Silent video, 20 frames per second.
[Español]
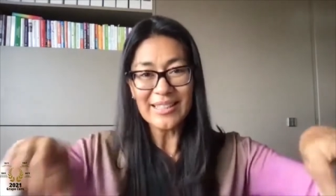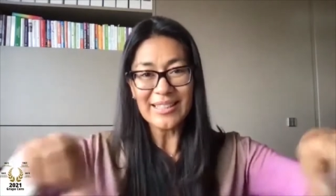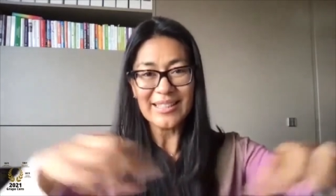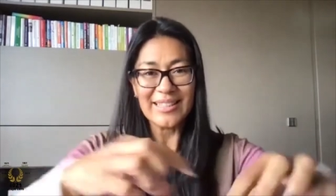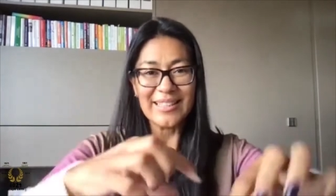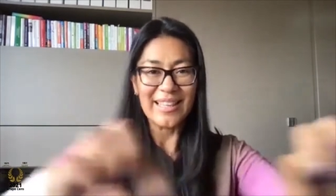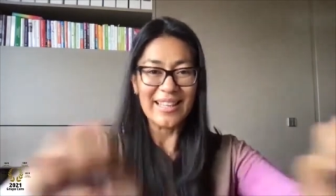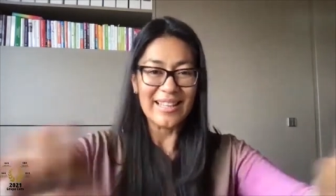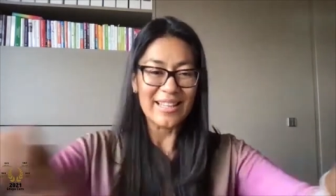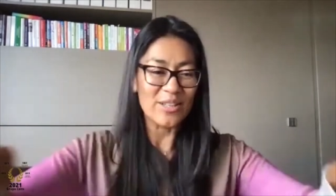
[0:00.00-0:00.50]

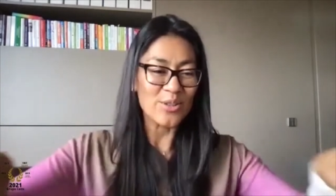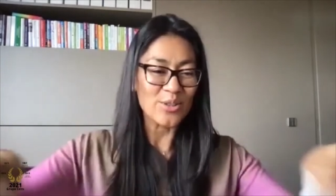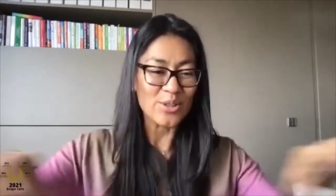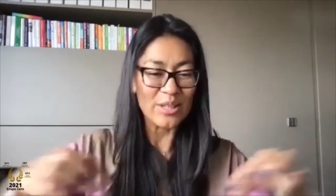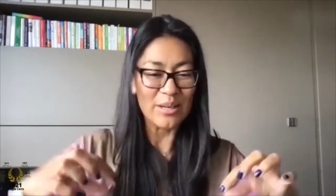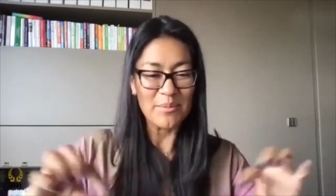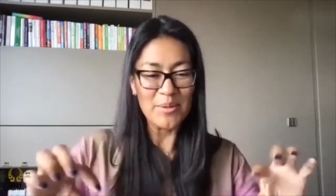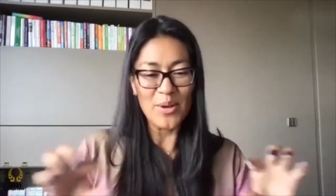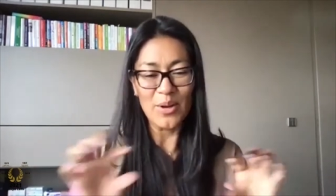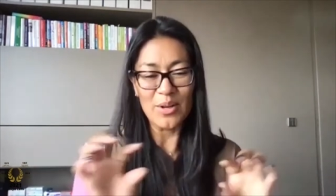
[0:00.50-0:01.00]
y quedan los
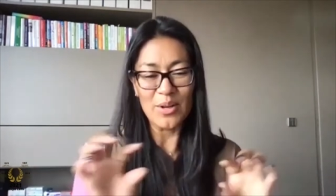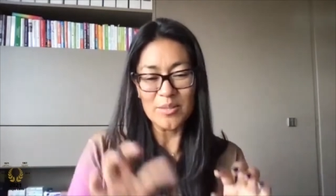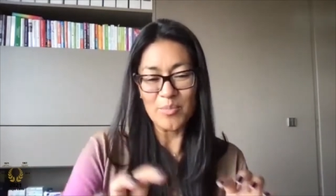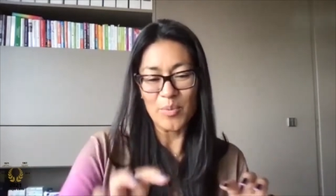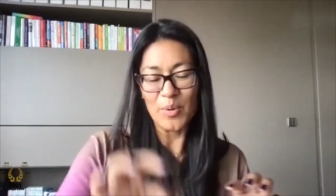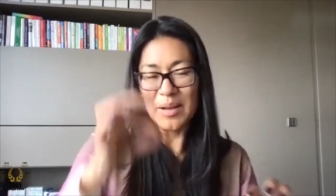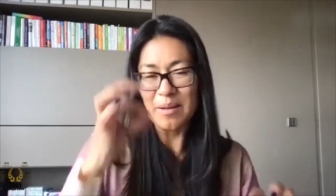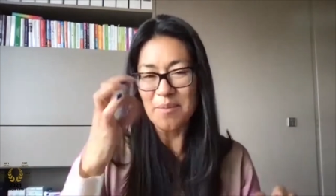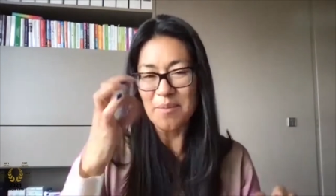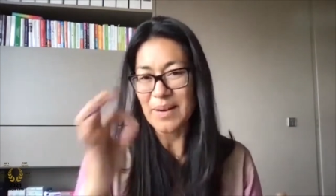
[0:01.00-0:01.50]
ravioles
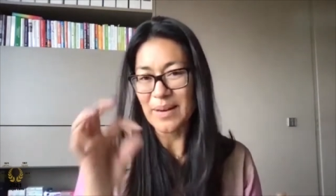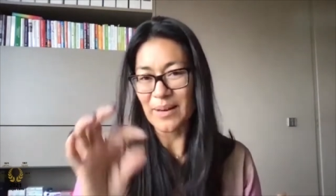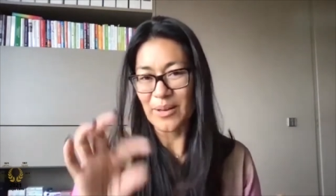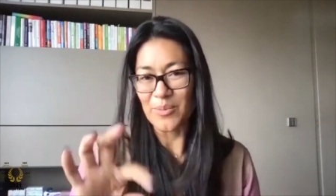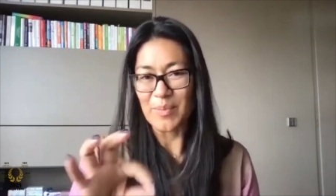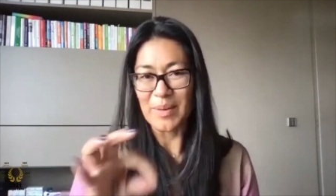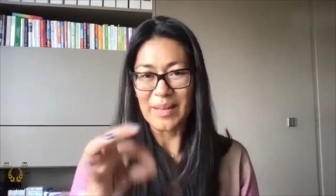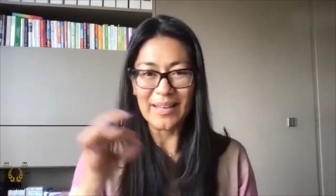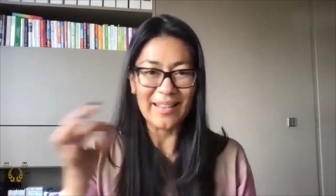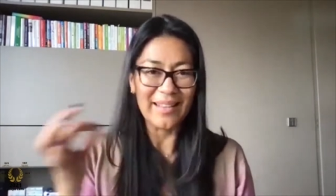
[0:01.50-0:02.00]
por ahí para
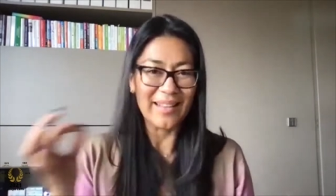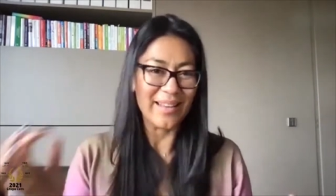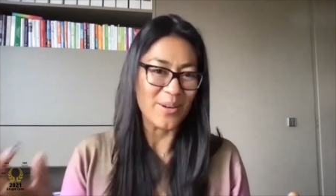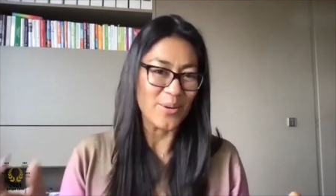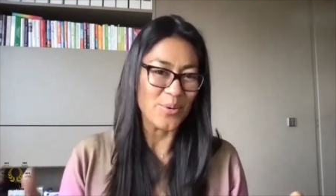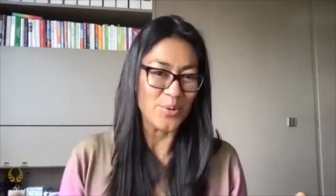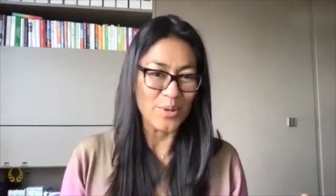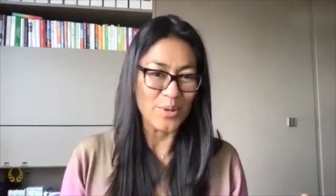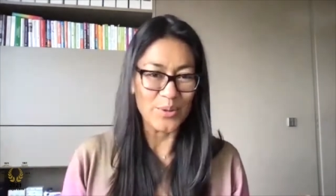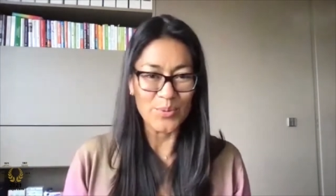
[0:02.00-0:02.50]
comer de
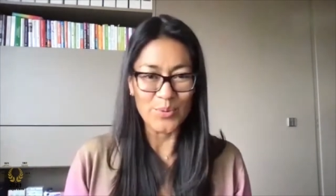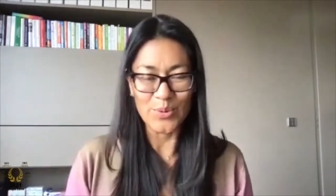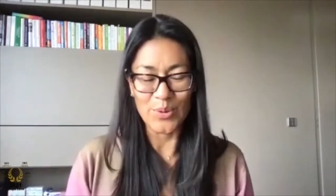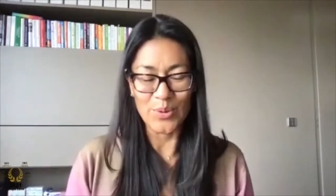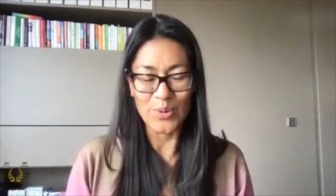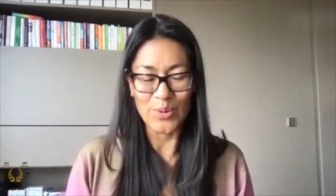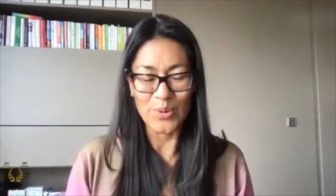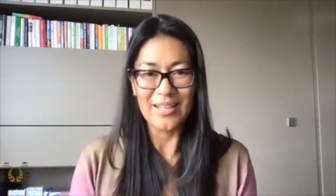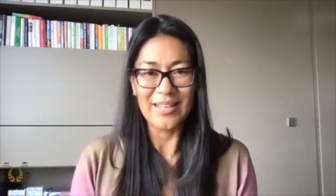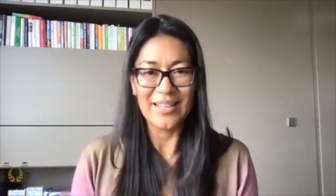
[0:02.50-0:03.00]
uno en
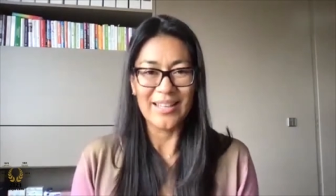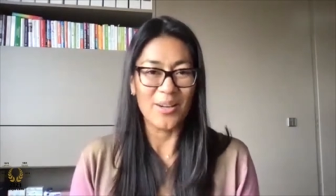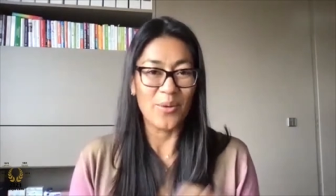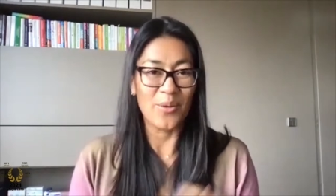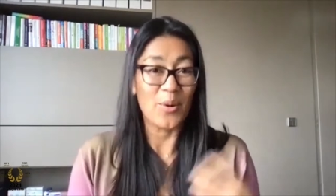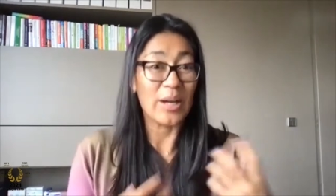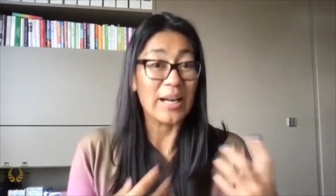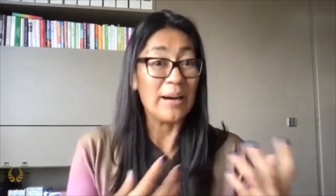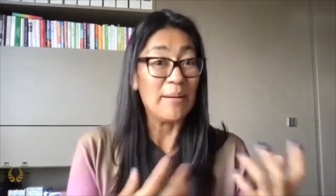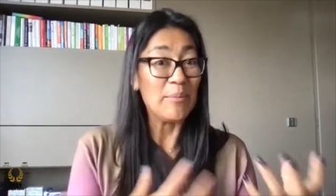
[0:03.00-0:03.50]
uno. El
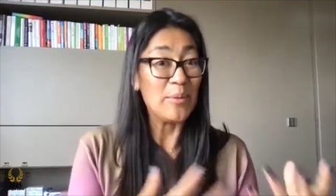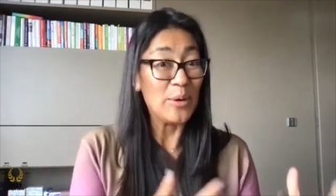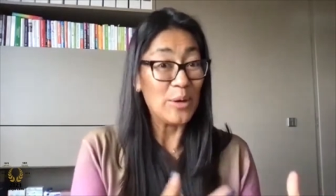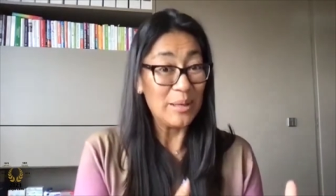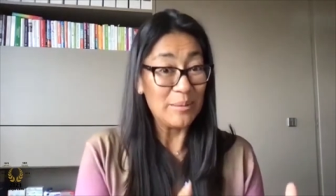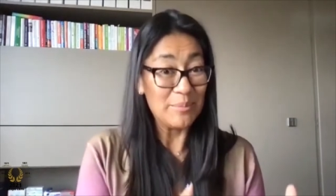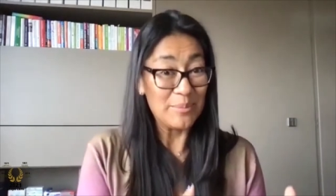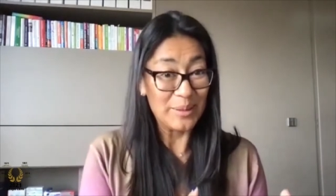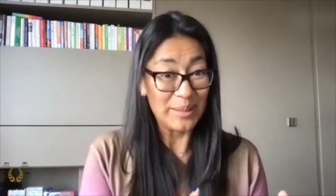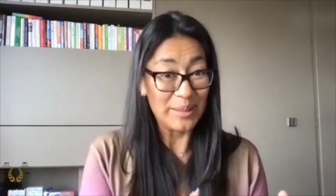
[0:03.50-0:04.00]

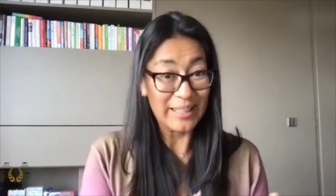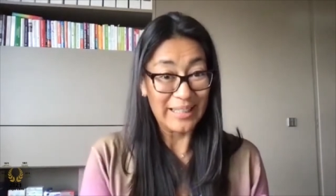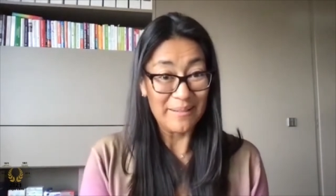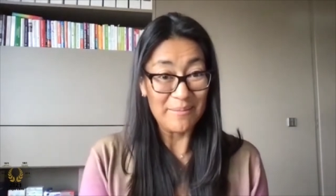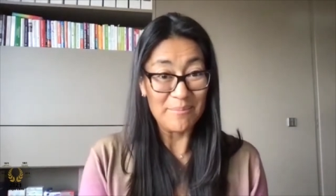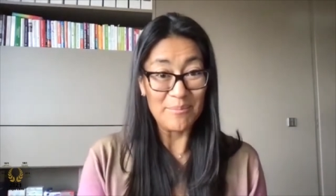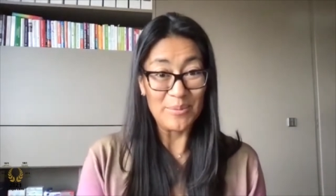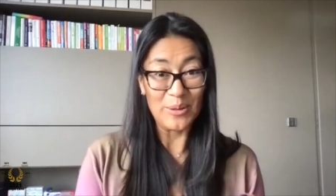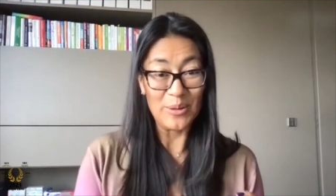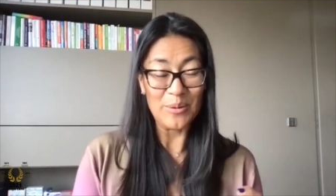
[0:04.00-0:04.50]
guacamole, por
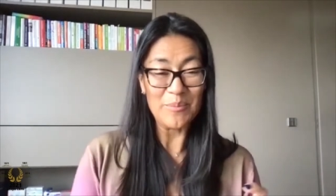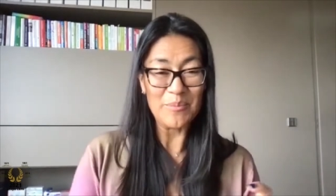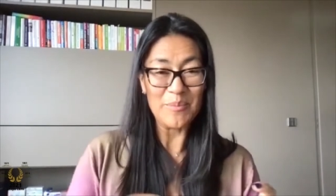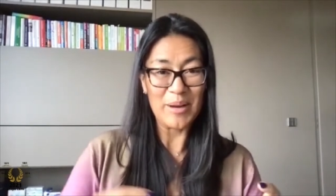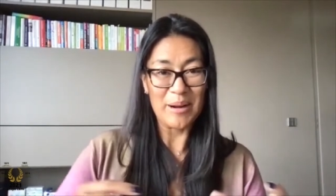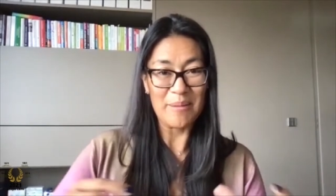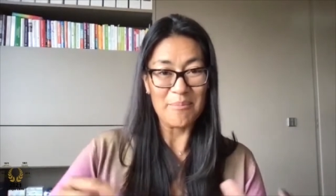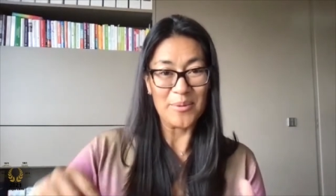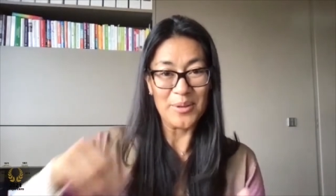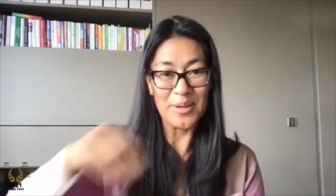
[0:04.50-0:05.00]
ejemplo,
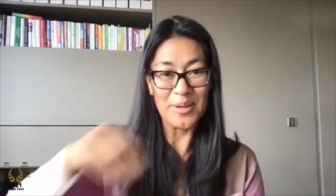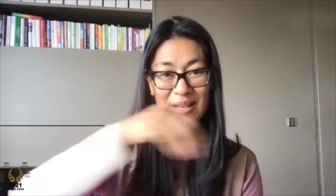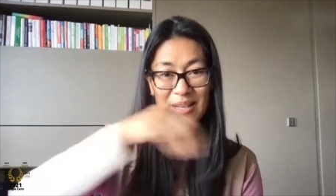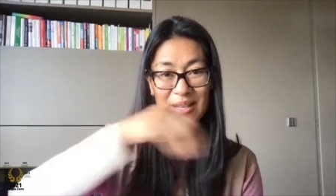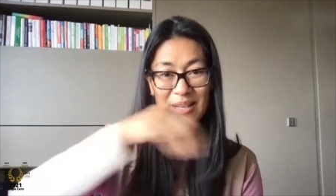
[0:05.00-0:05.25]
para poner